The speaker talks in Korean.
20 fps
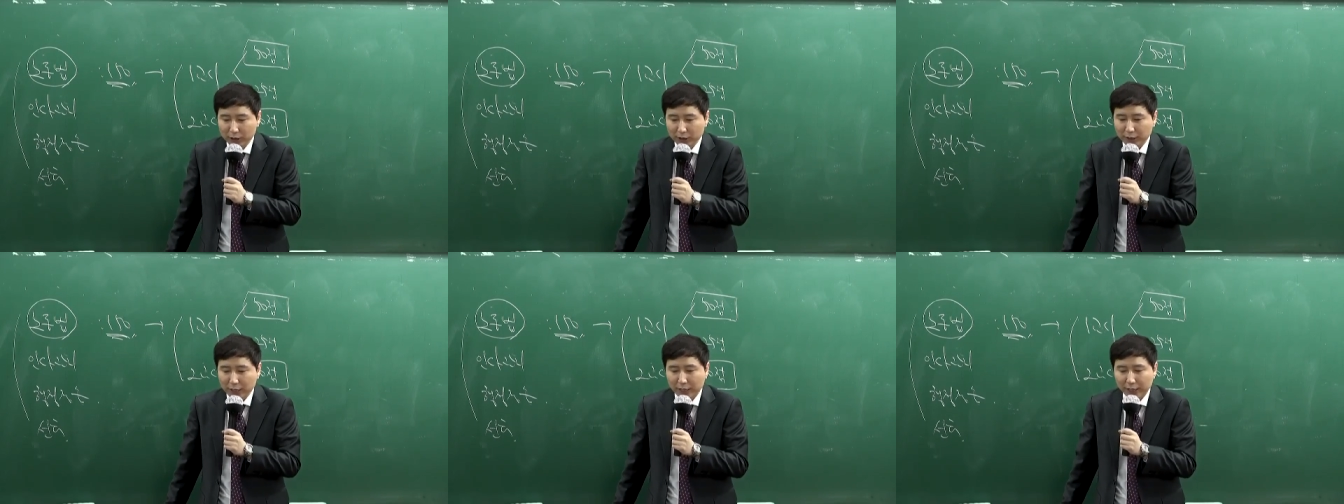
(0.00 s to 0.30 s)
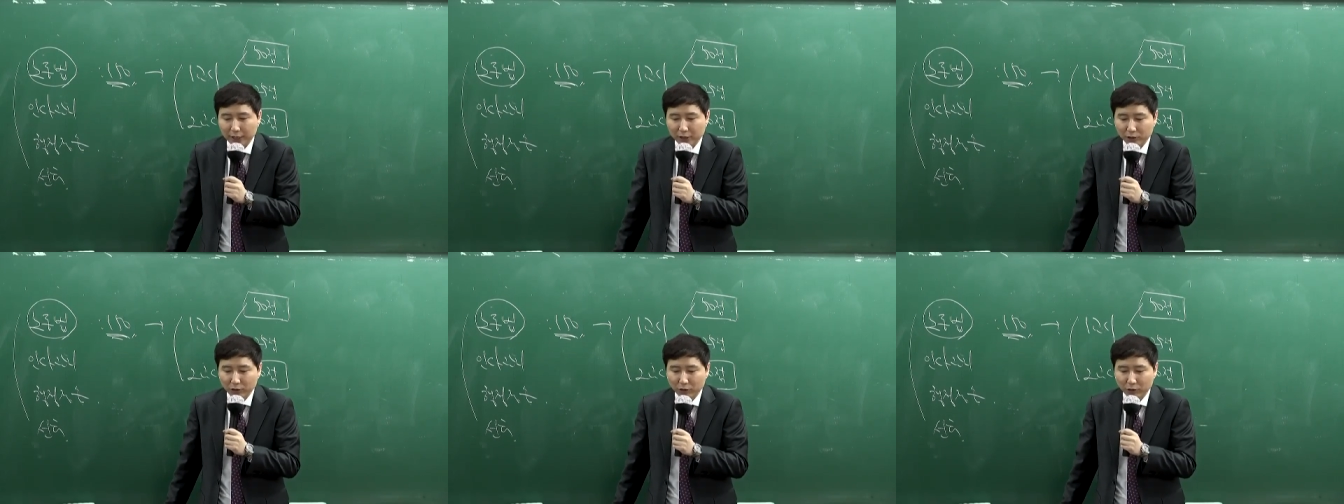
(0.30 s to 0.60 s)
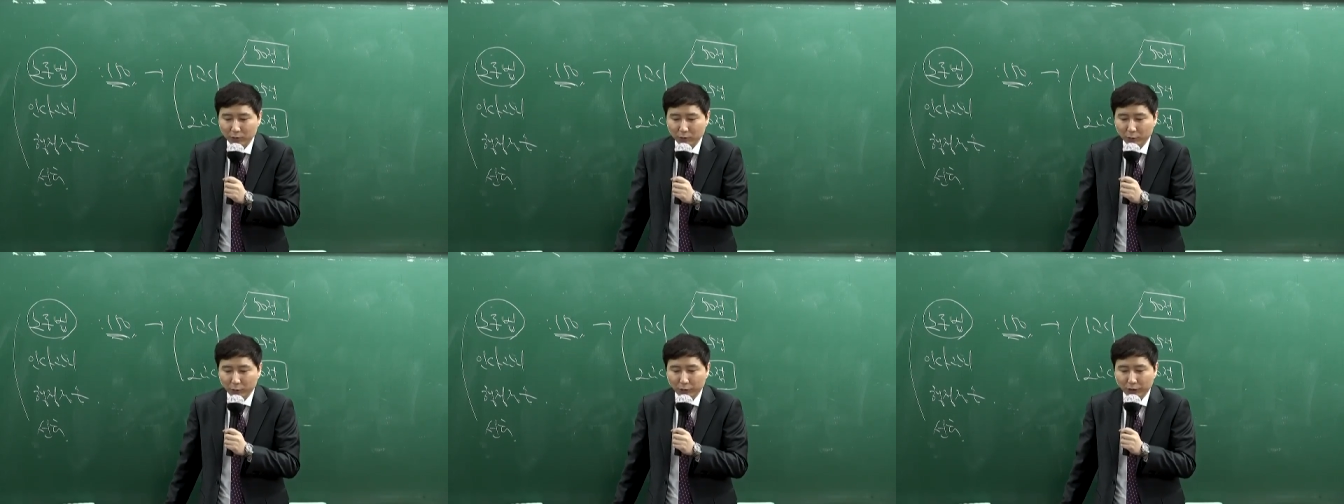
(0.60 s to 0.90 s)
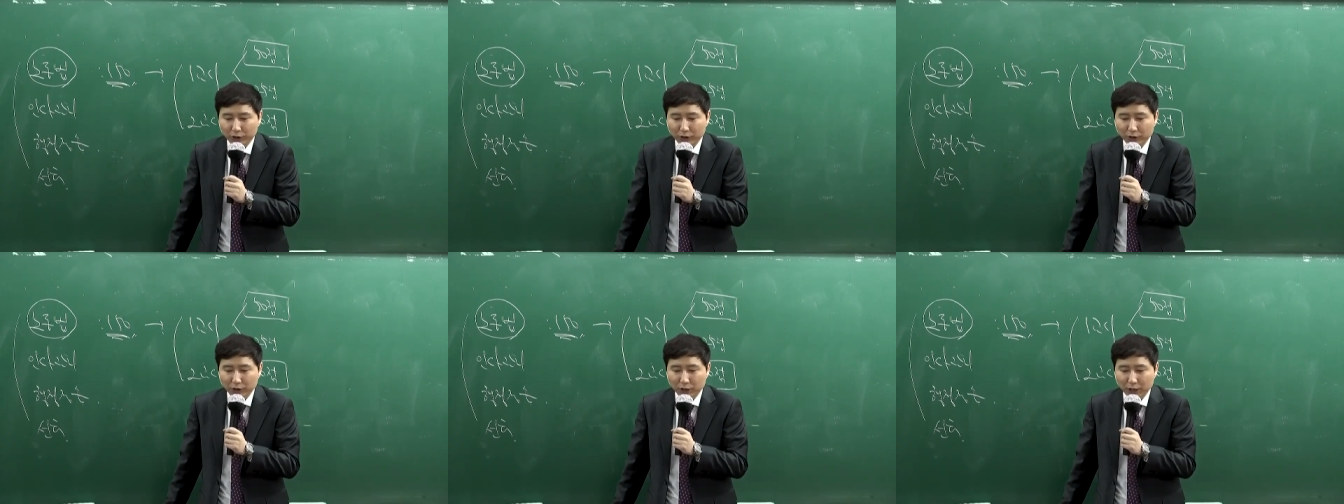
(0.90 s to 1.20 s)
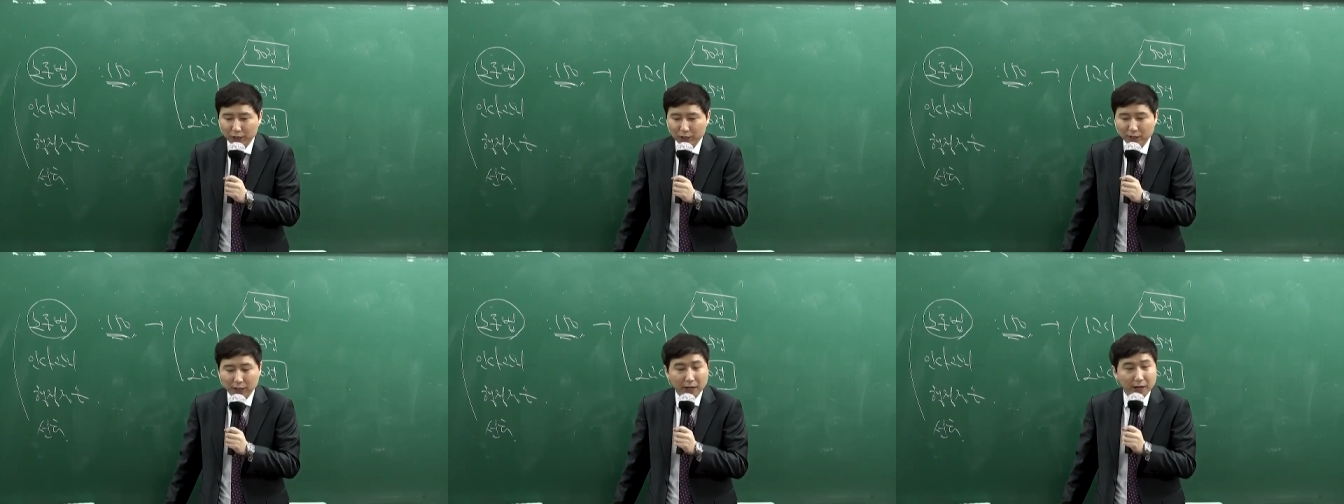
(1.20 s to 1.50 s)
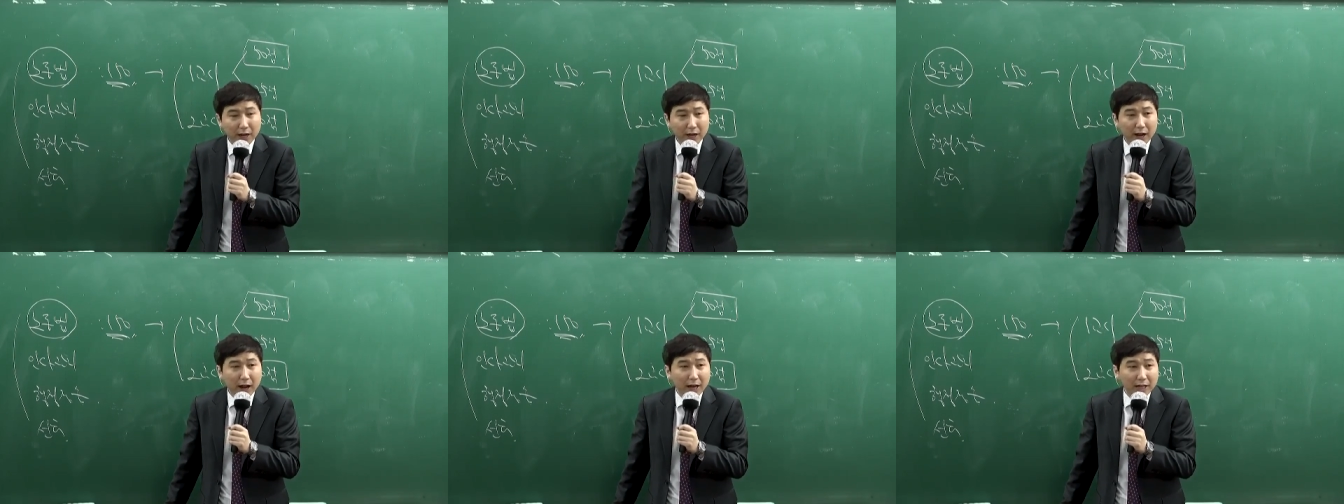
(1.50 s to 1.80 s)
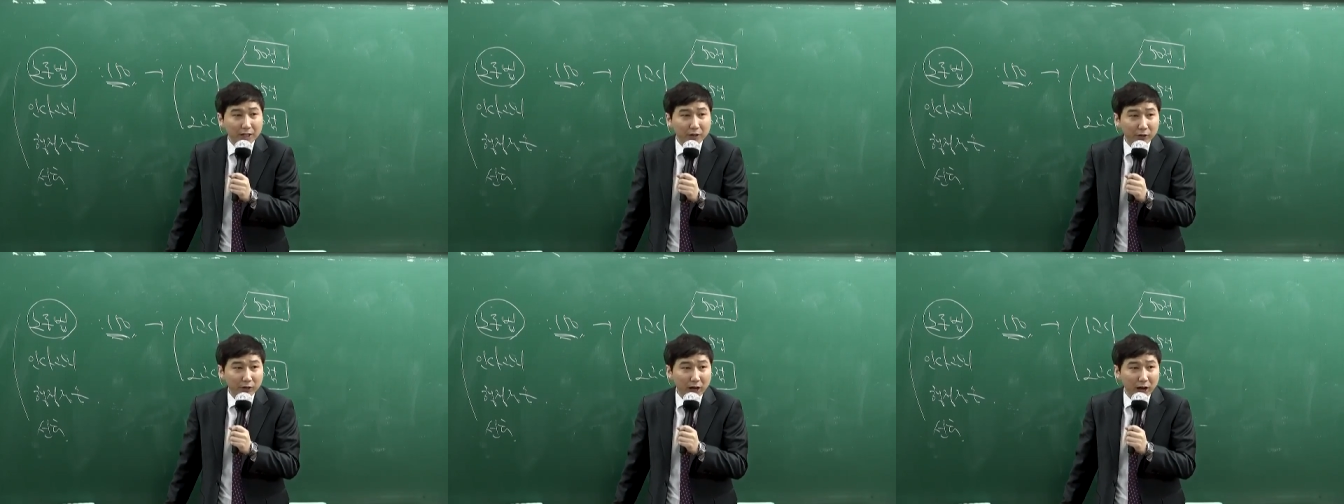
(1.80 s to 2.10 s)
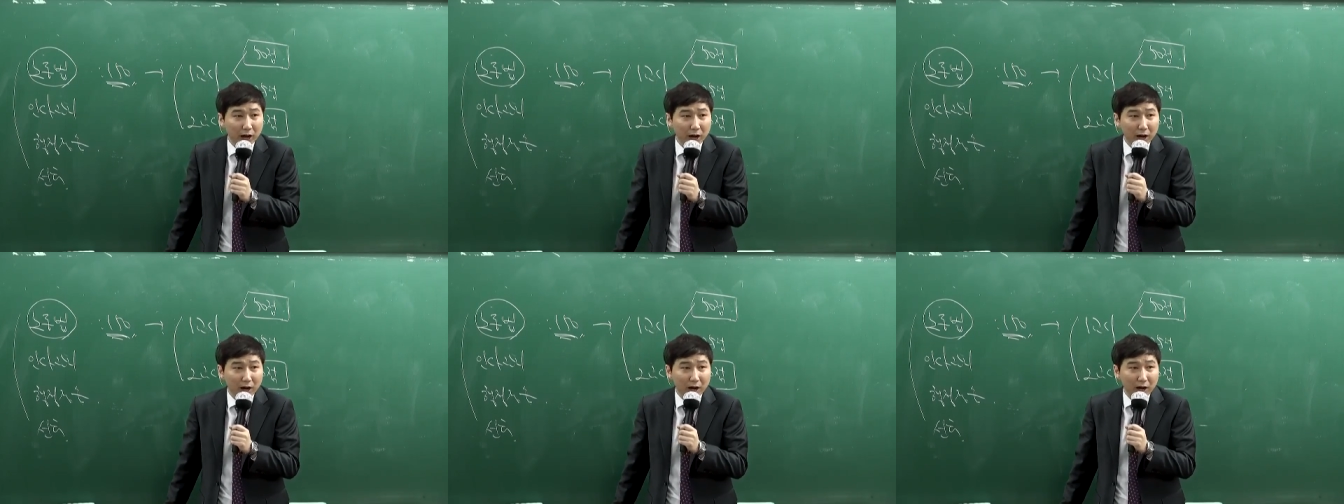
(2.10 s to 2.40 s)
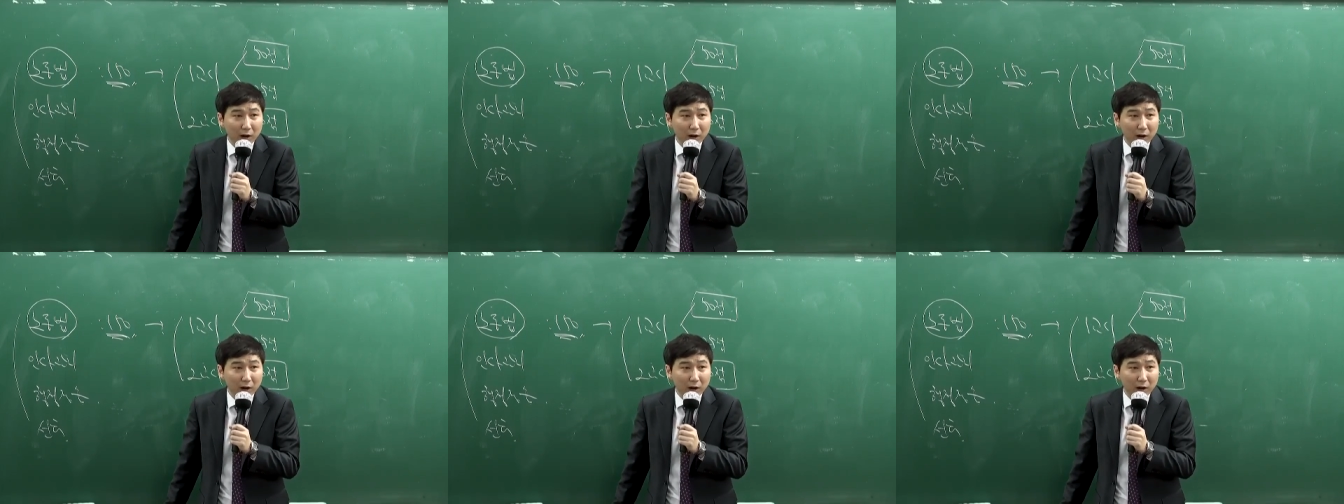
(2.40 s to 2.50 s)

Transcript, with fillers: 사례처럼 보이는데 사례가 아니거나